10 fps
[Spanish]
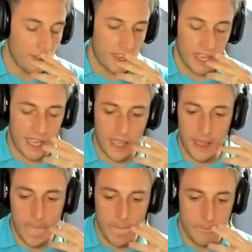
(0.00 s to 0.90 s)
que...
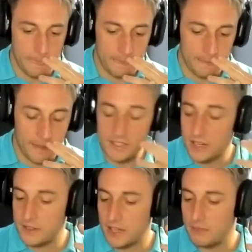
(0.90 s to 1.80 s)
Mm, ah,
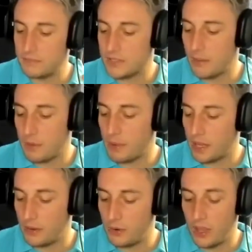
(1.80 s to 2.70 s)
ya, me perdí, boludo.